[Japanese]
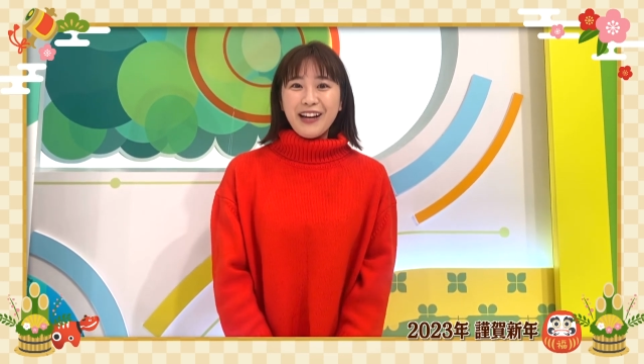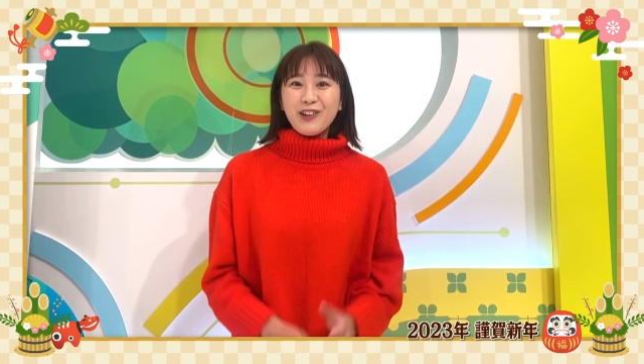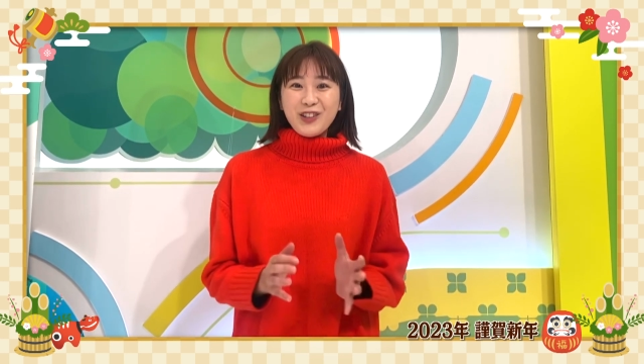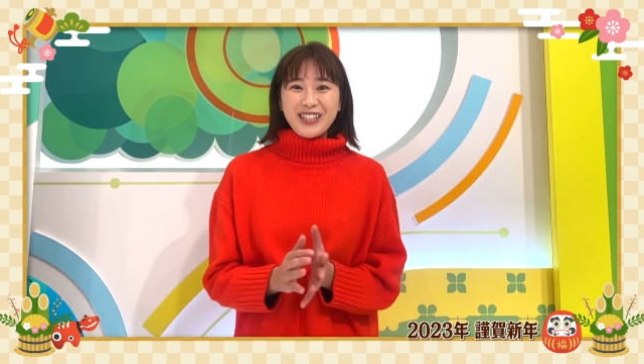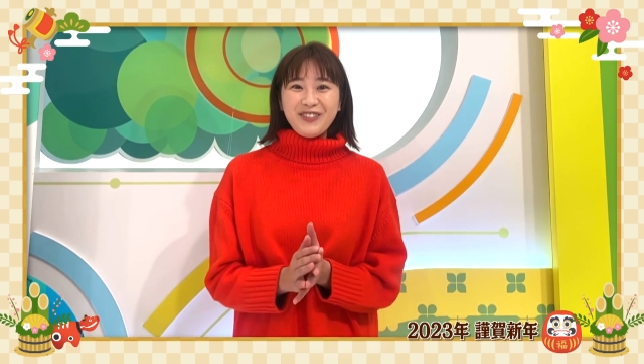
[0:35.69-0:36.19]

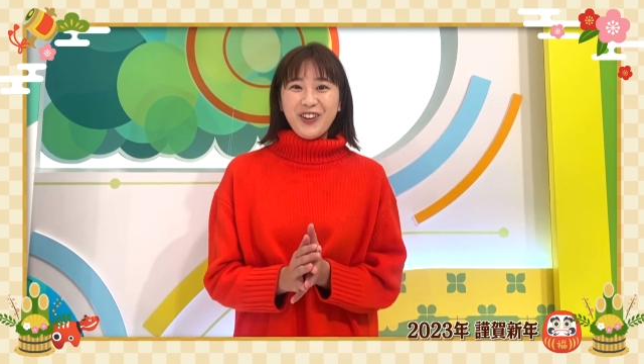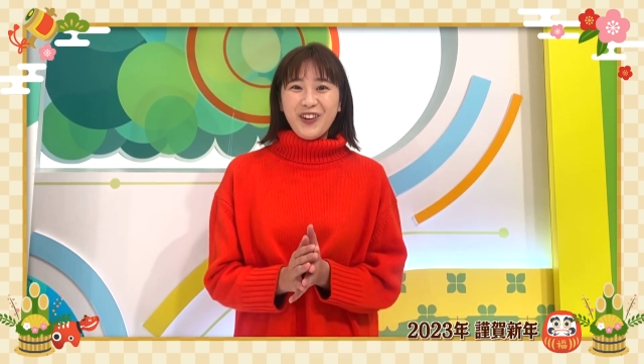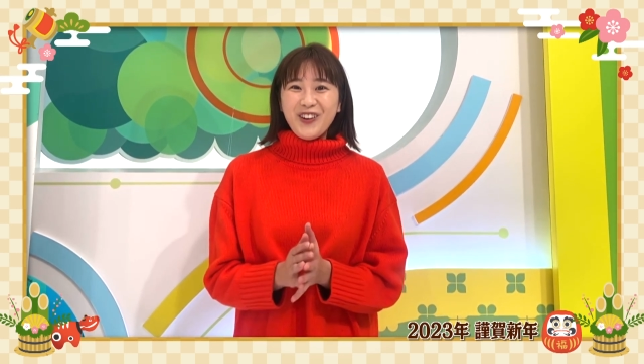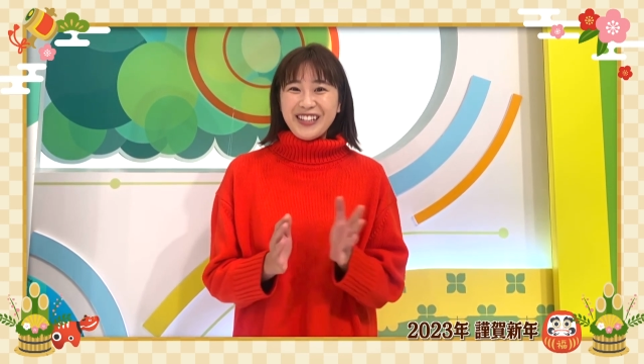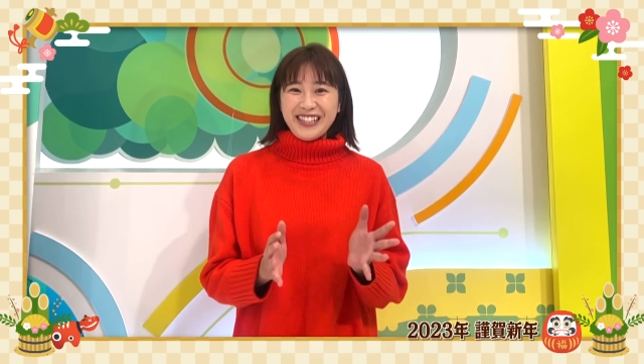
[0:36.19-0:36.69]
今年
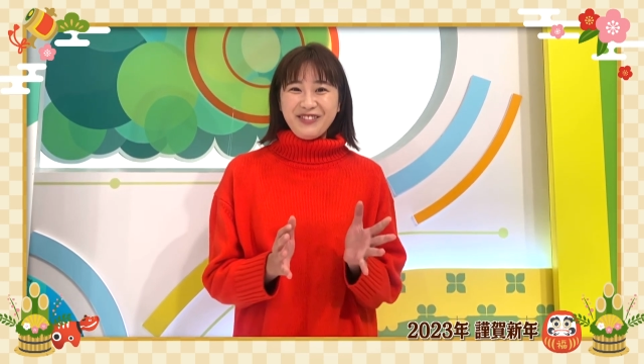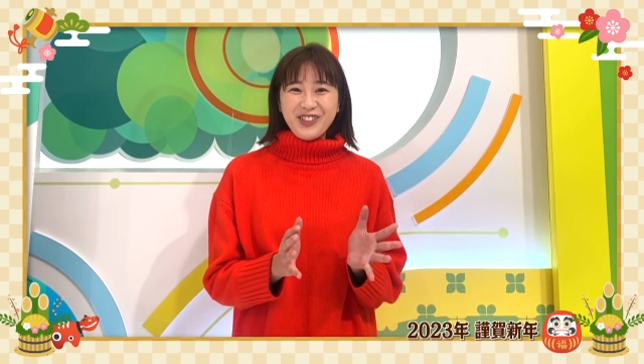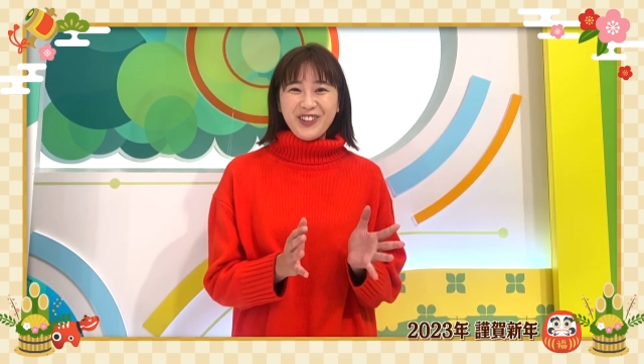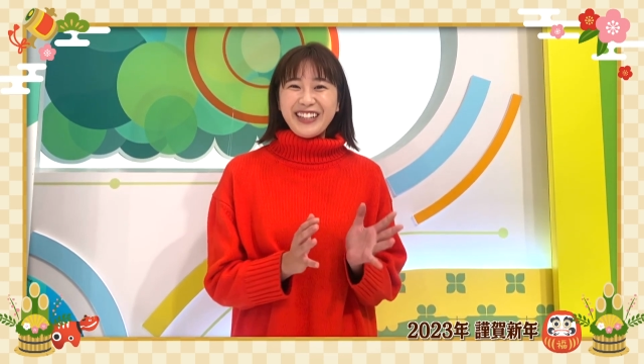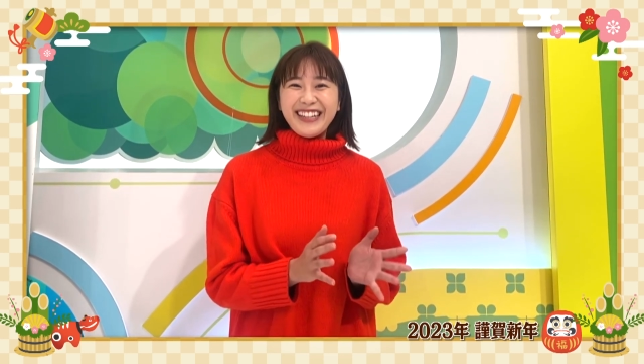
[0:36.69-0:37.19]
も美味しいぶ
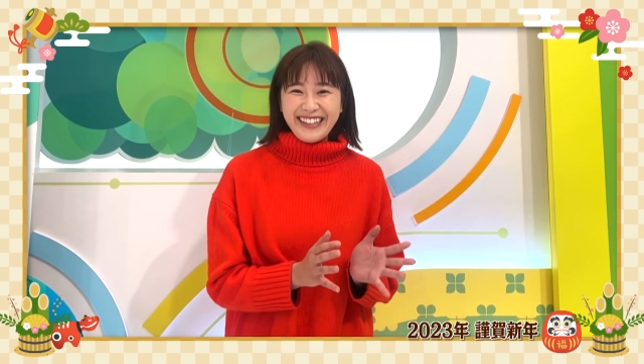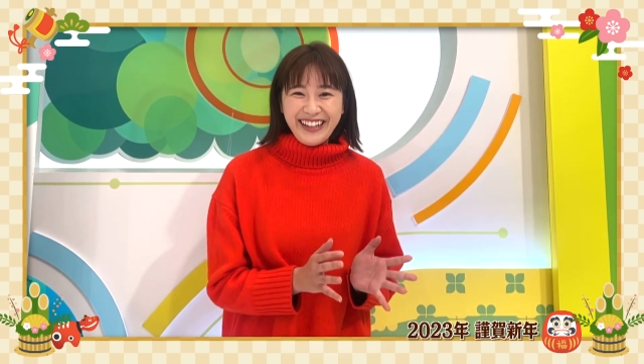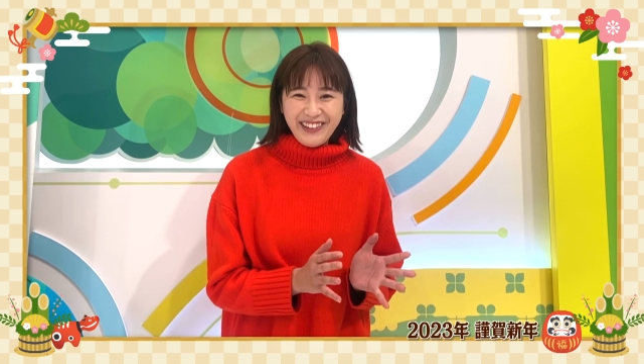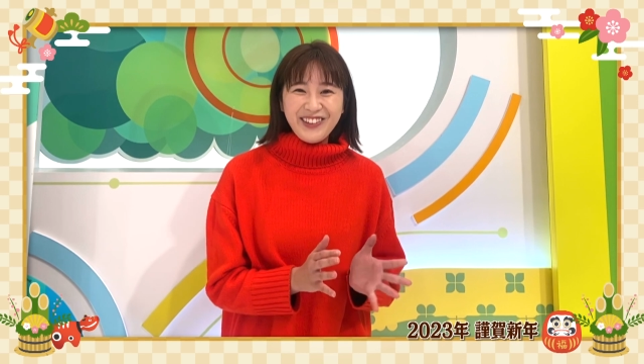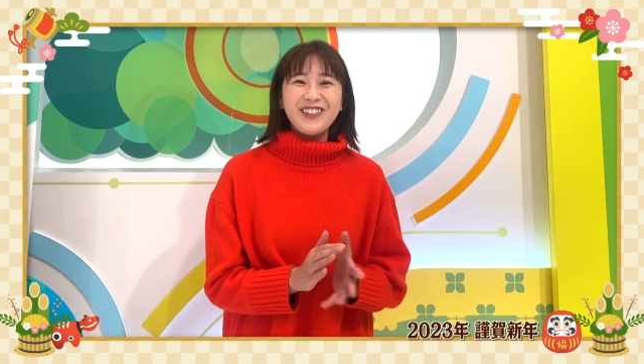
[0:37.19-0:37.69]
どうができた
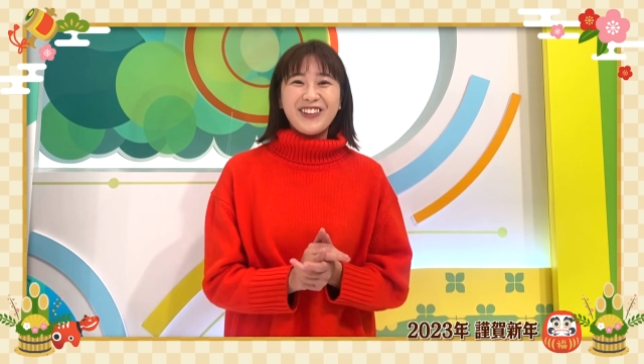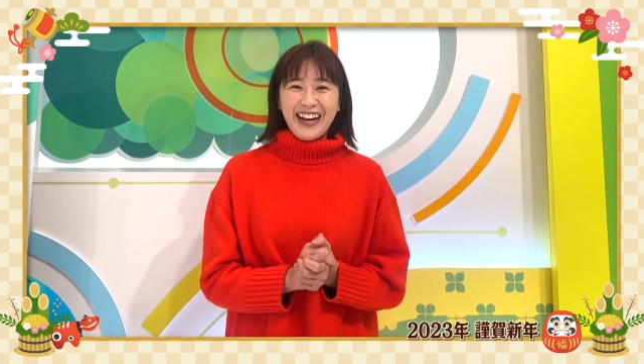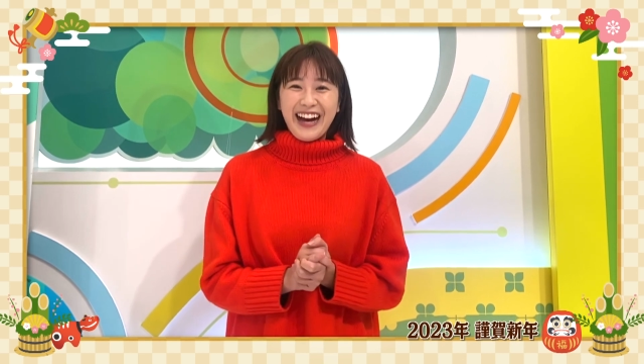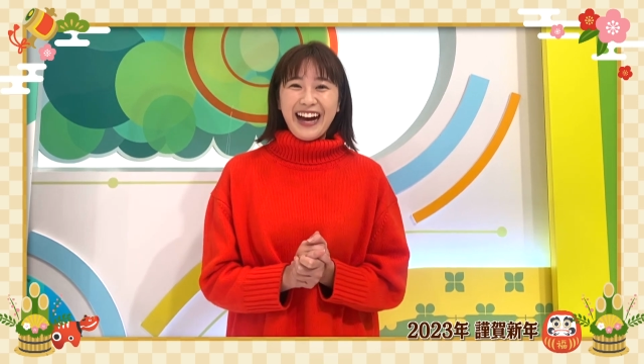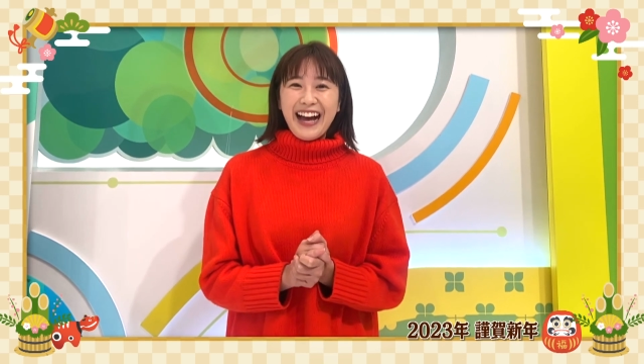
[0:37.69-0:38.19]
よと
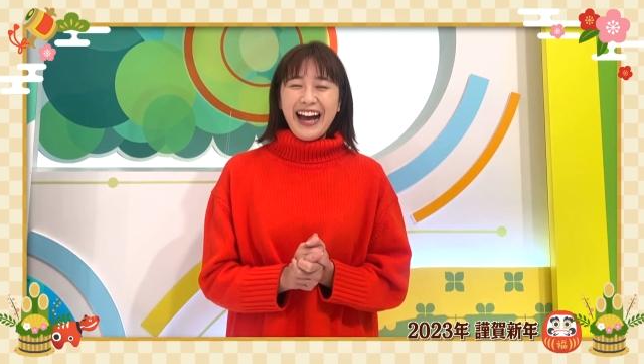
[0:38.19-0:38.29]
か、